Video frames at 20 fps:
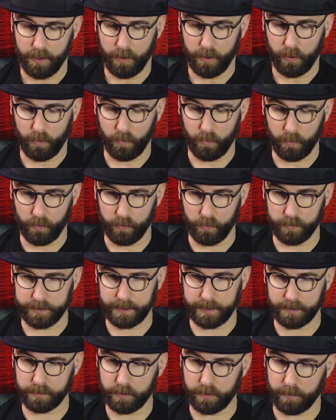Und
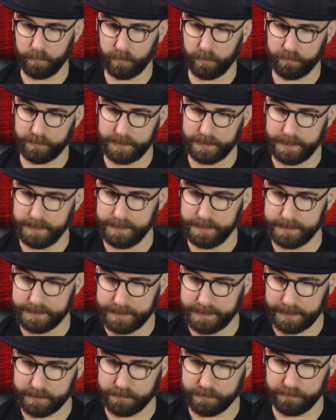dann kommen auf die
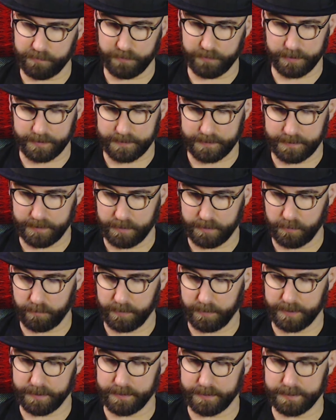46
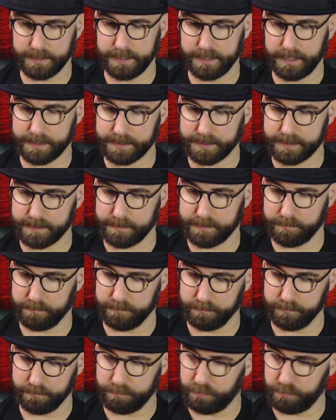nochmal das
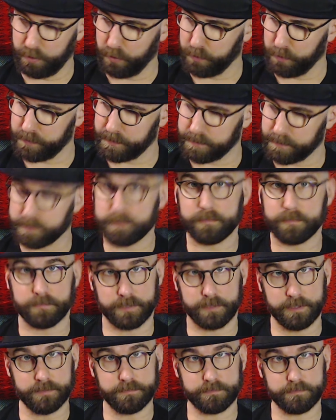Plus.
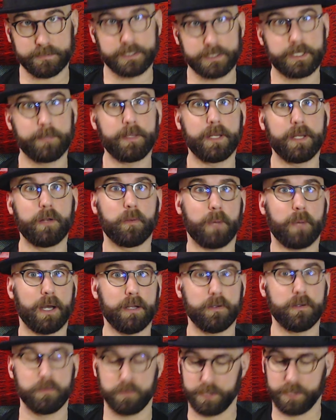Das ne? gibt ja die normale
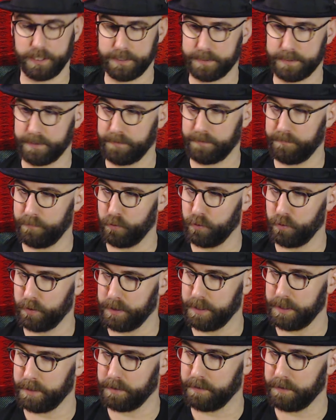Loot Chest, dann würdet
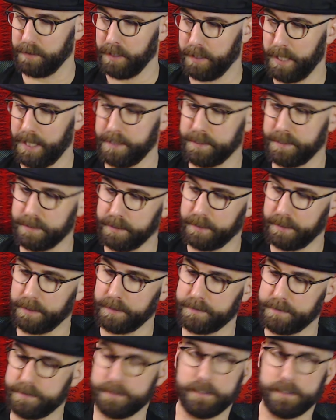ihr, hättet ihr
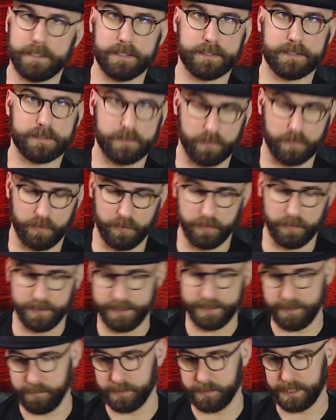jetzt das
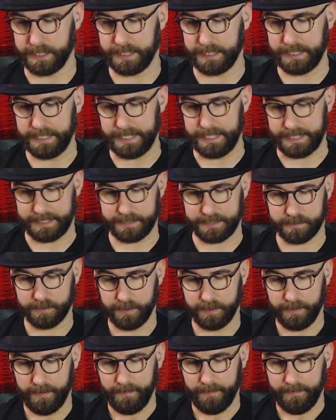007-Ding nicht.
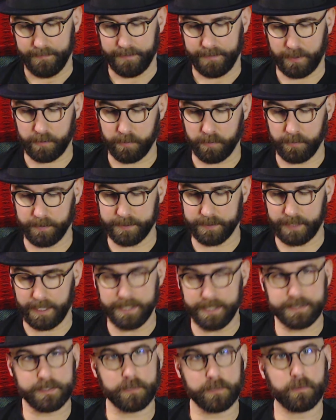Da kommen nochmal
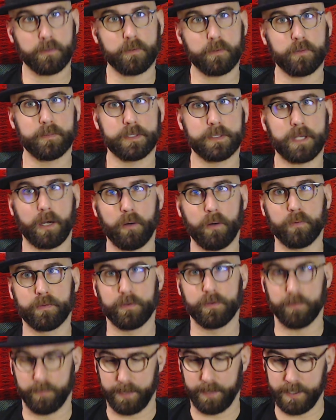13 Euro mit drauf. Sind
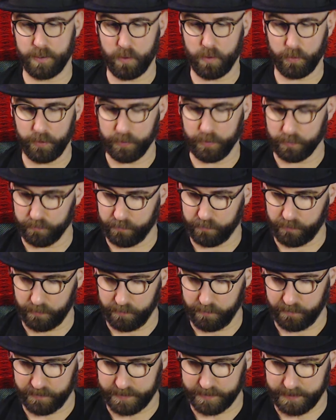wir bei
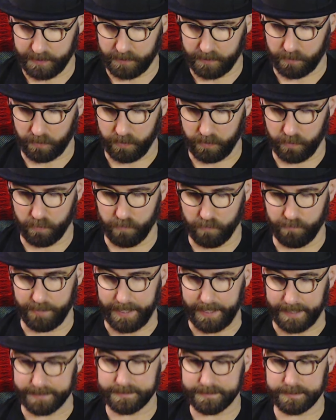59 Euro
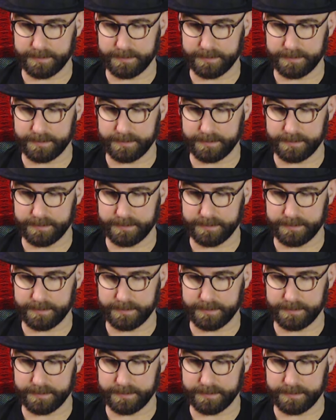wert